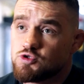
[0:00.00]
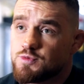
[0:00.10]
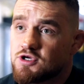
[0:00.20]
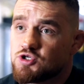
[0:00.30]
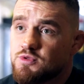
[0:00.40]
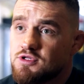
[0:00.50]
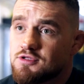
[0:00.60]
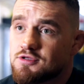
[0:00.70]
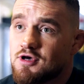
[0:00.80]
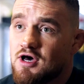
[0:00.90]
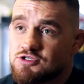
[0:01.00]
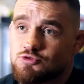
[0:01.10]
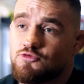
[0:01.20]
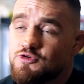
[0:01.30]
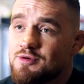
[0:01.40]
Fußball gespielt.
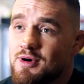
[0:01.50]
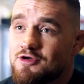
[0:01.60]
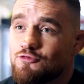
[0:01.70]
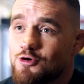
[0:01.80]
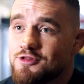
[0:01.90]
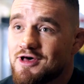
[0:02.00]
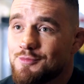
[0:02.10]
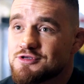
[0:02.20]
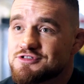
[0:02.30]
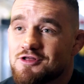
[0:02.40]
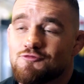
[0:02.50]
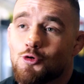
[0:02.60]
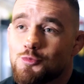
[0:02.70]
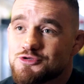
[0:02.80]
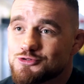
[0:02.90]
Also viele meiner Freunde haben gesagt,
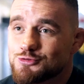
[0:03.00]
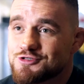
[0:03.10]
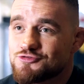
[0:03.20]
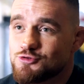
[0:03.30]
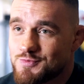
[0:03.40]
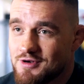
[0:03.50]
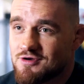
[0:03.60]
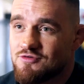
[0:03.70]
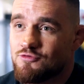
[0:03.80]
warum bist du nicht Fußballer